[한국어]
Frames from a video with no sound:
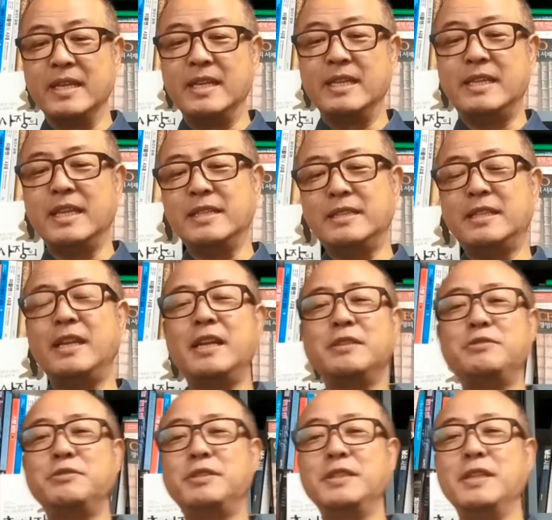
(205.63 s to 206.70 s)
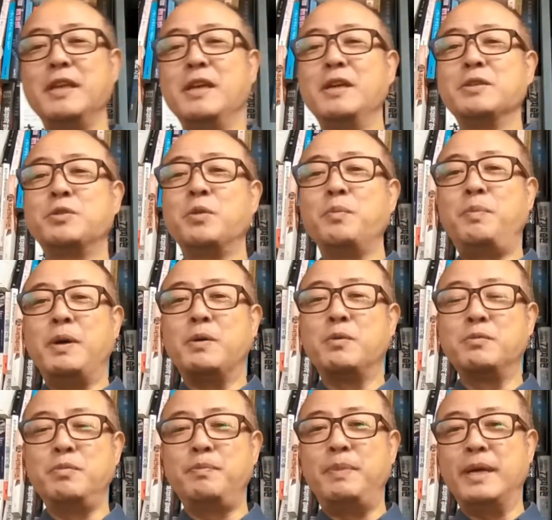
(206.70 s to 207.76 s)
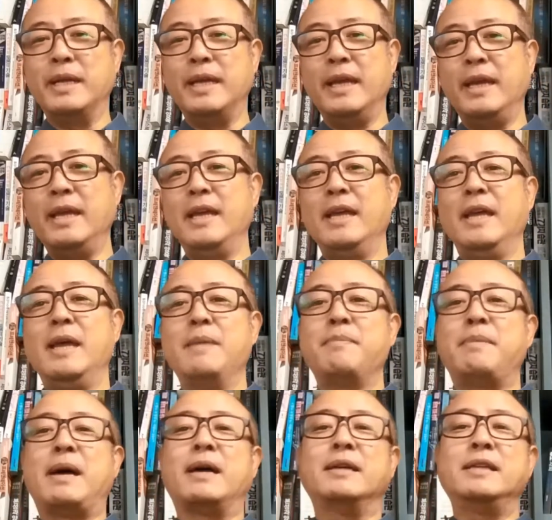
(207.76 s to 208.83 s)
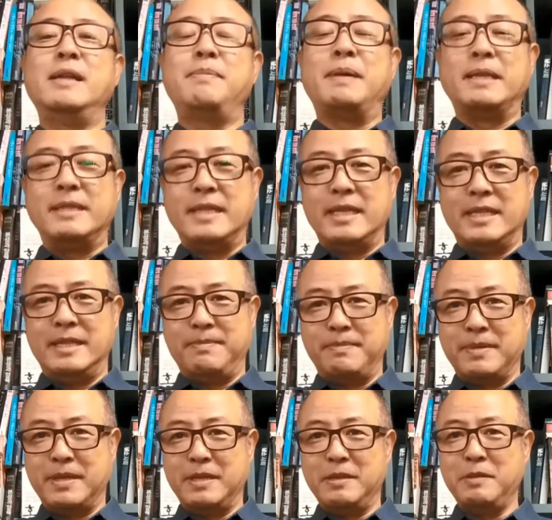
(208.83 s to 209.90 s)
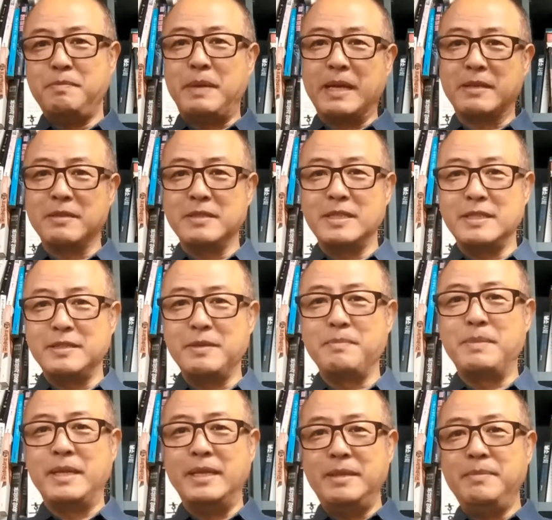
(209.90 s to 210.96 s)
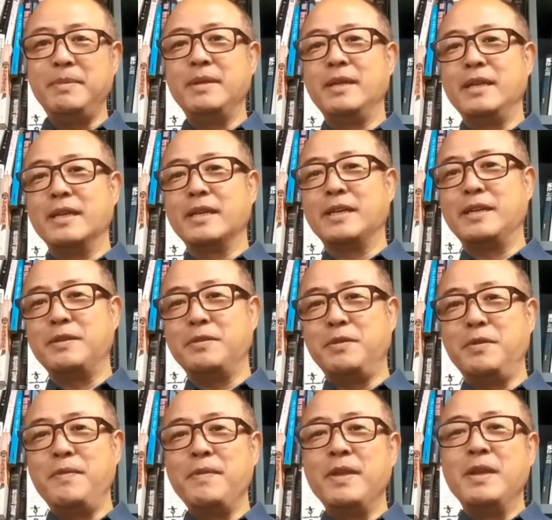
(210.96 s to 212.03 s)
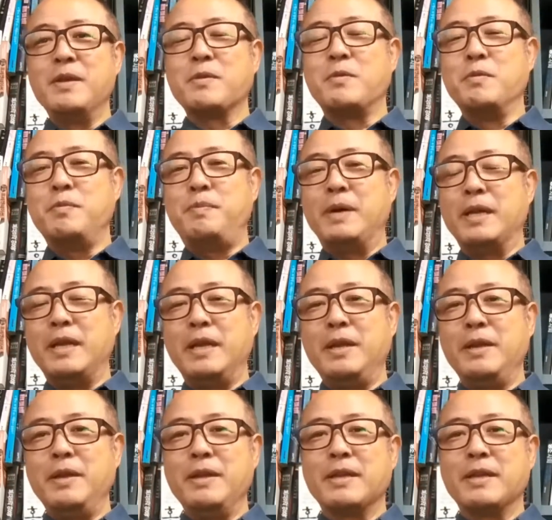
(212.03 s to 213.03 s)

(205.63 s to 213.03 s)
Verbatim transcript: 이 테스트를 해주신 송파공부방의 박은일 반장님, 그리고 박경신 선배님, 그리고 공부방의